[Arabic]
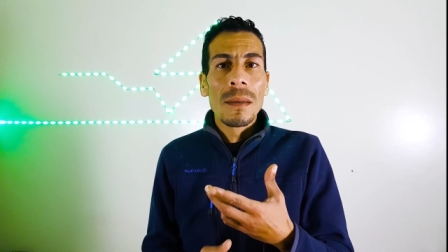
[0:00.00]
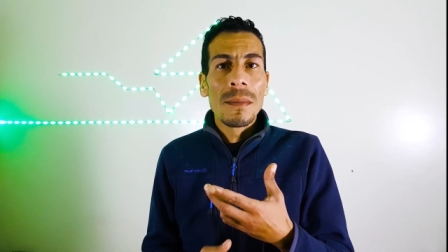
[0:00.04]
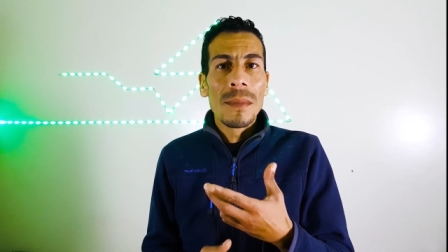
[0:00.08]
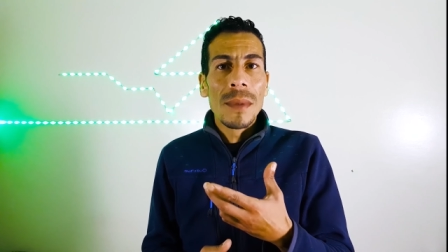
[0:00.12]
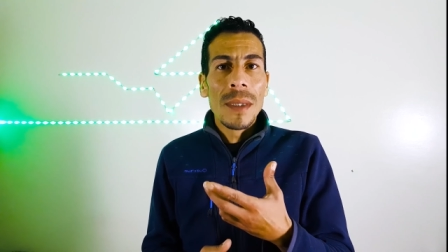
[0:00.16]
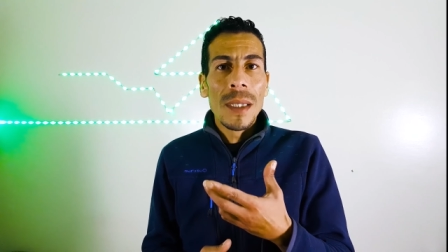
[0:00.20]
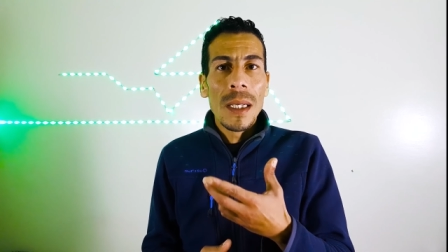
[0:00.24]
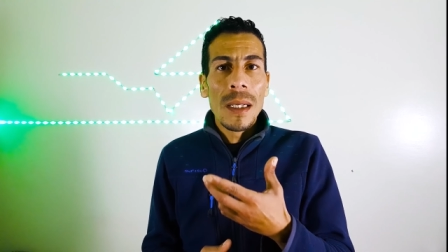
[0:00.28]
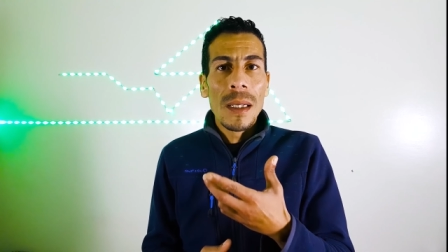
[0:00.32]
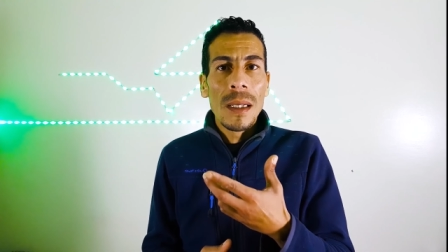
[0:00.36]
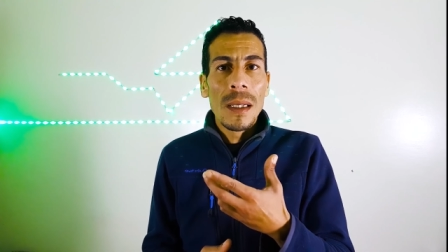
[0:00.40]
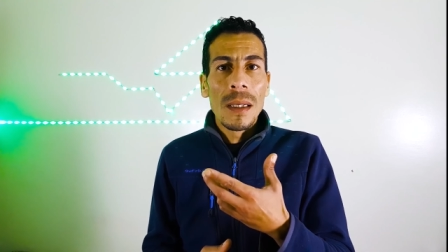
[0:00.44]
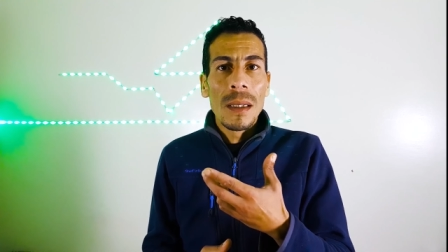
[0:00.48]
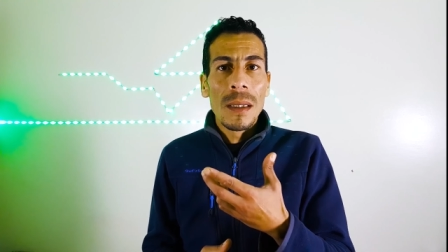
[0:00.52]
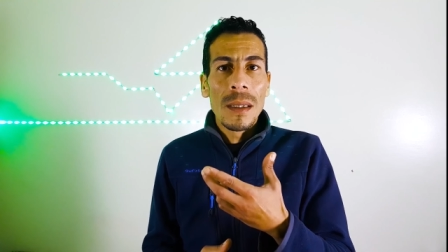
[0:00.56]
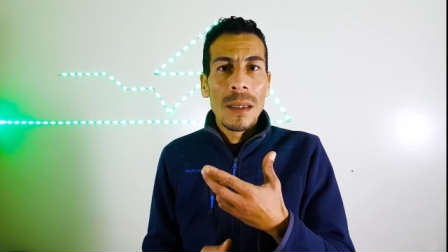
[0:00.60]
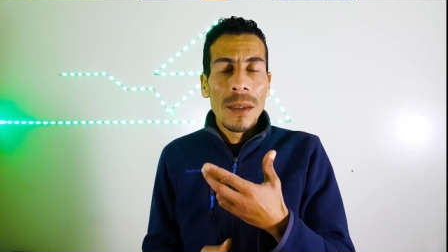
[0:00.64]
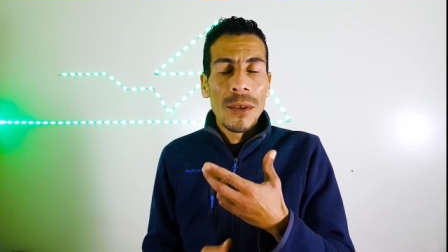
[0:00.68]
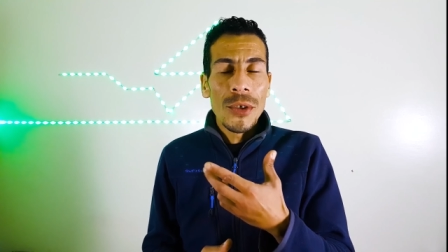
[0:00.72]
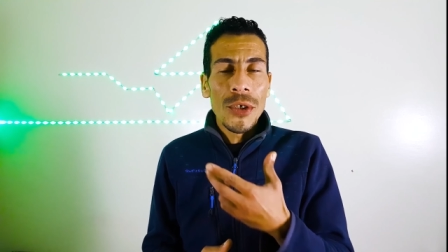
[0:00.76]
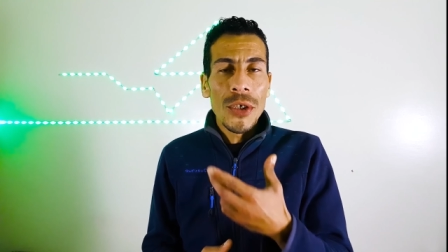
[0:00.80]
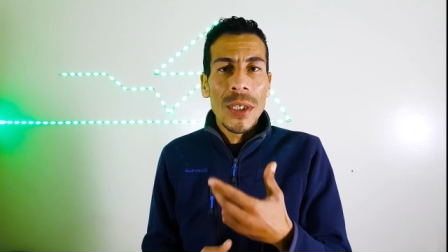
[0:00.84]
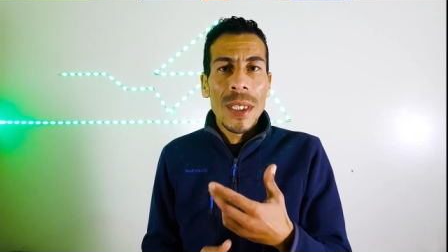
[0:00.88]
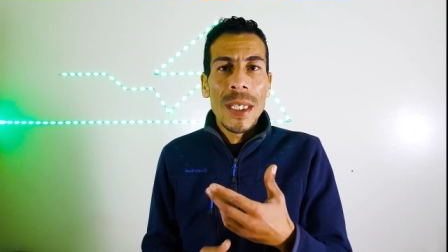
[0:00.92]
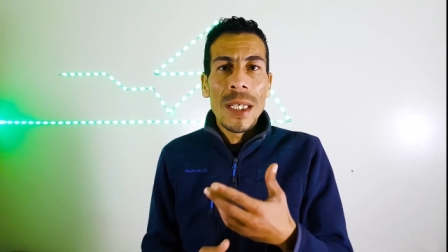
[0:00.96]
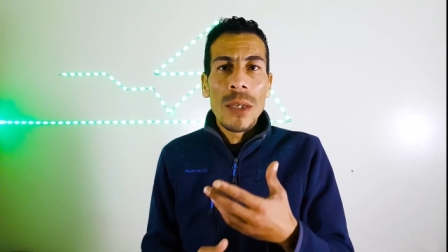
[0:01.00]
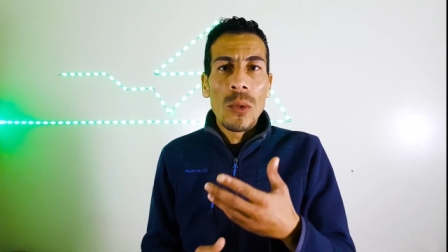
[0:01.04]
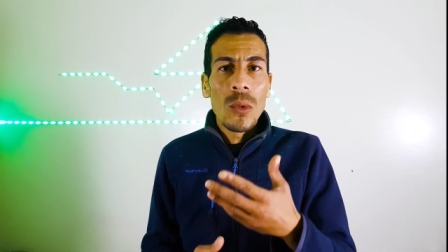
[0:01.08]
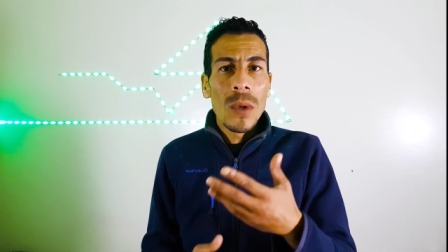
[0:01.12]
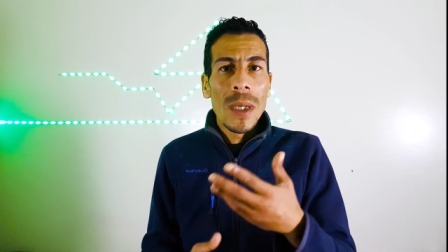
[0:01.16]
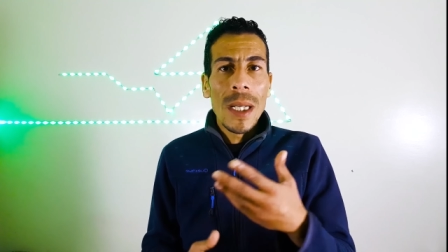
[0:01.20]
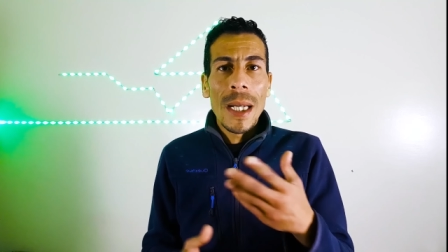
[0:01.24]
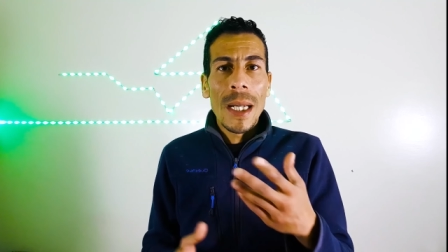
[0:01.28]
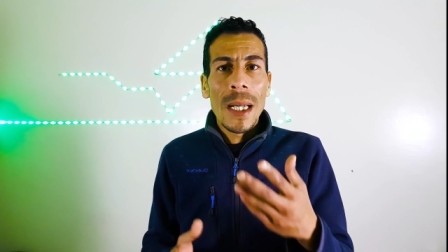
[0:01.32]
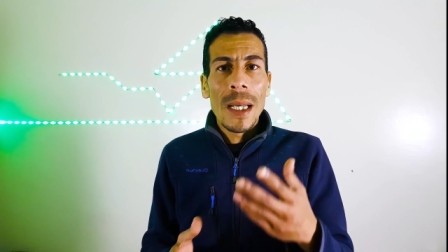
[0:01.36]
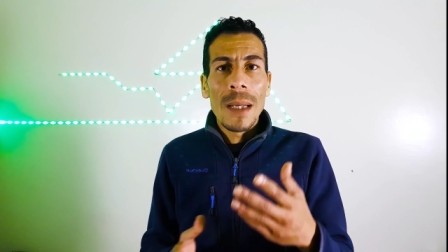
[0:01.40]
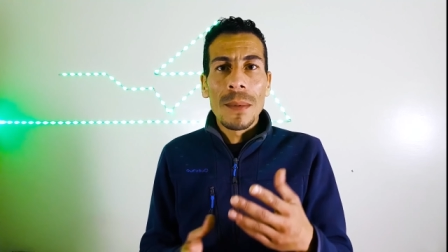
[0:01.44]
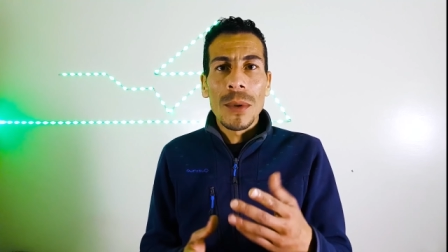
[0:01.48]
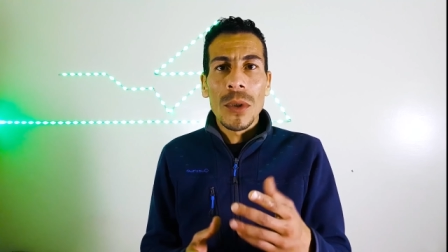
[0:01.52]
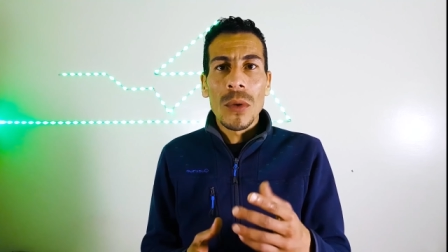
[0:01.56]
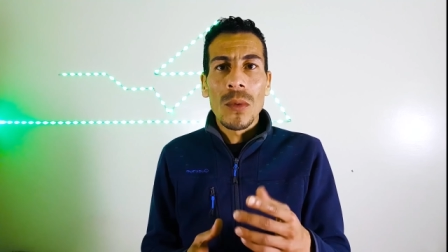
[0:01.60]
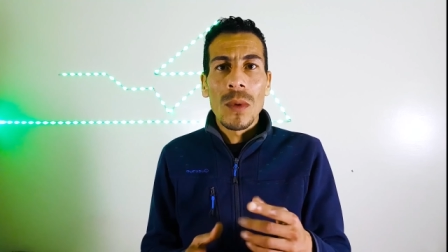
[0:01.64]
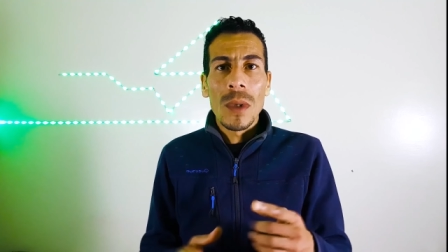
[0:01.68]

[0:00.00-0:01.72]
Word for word: ديال جدي ولا كبش